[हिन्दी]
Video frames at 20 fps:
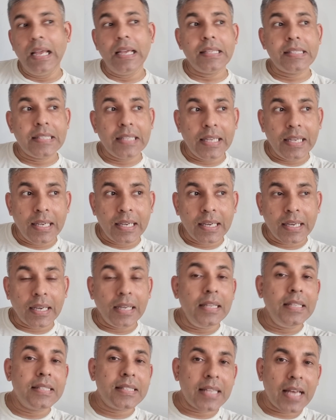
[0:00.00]
ऐसे
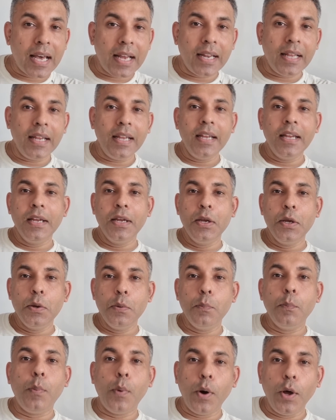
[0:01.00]
कई सारे
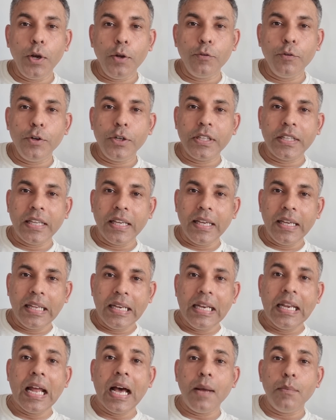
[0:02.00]
बॉलीवुड के
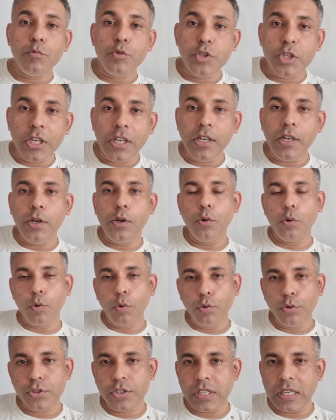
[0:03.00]
नामचीन
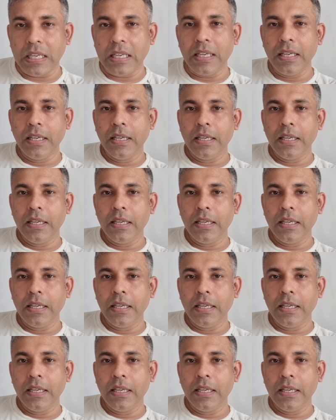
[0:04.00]
लोगों से